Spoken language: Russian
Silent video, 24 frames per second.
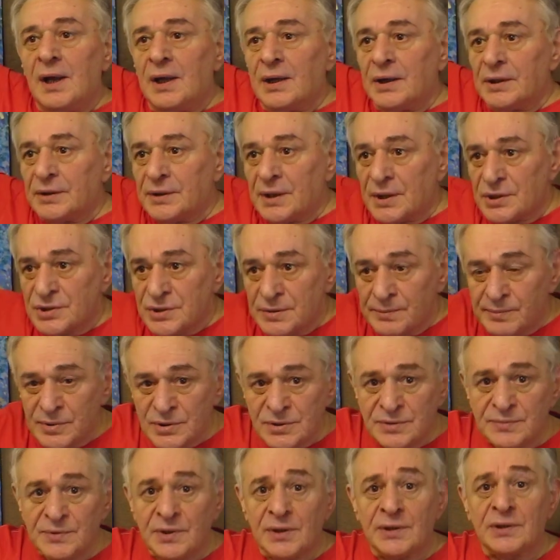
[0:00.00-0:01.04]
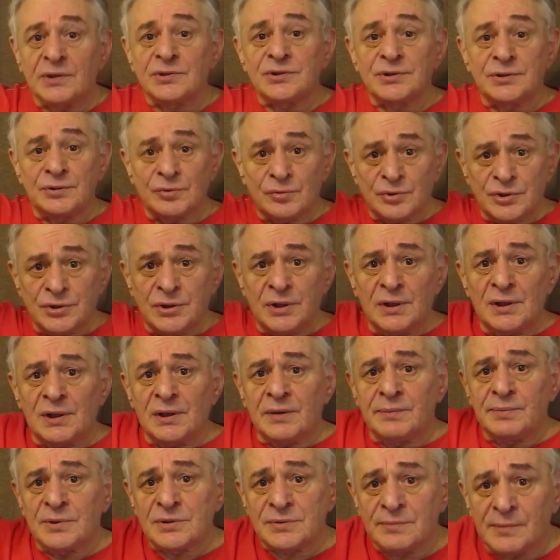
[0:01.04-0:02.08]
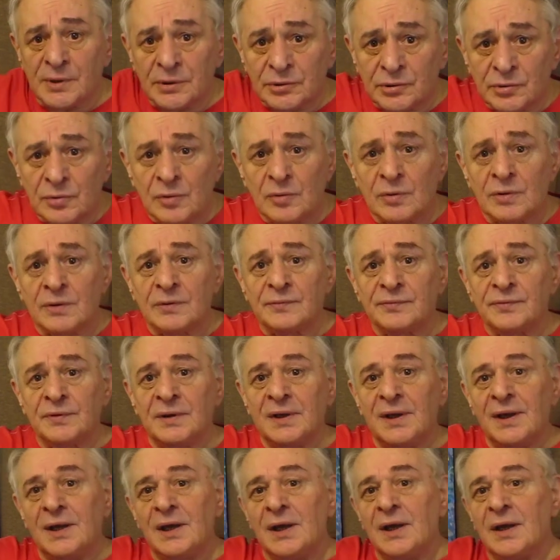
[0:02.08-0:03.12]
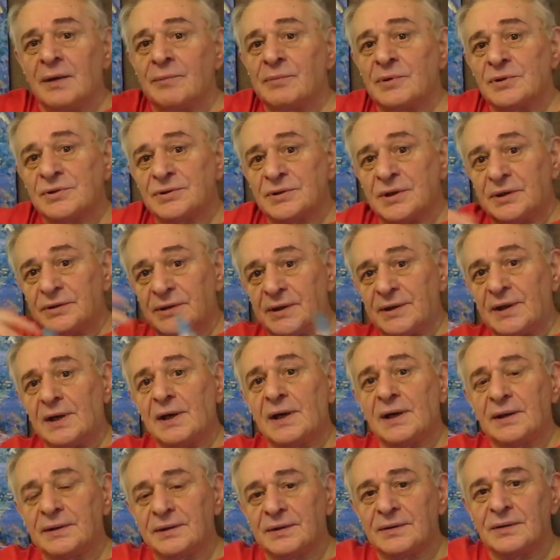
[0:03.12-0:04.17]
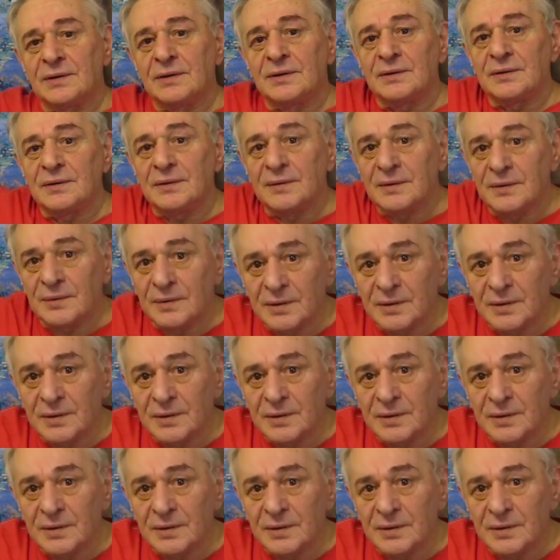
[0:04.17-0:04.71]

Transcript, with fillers: и даже без усилий, без моторов, без затрат, э,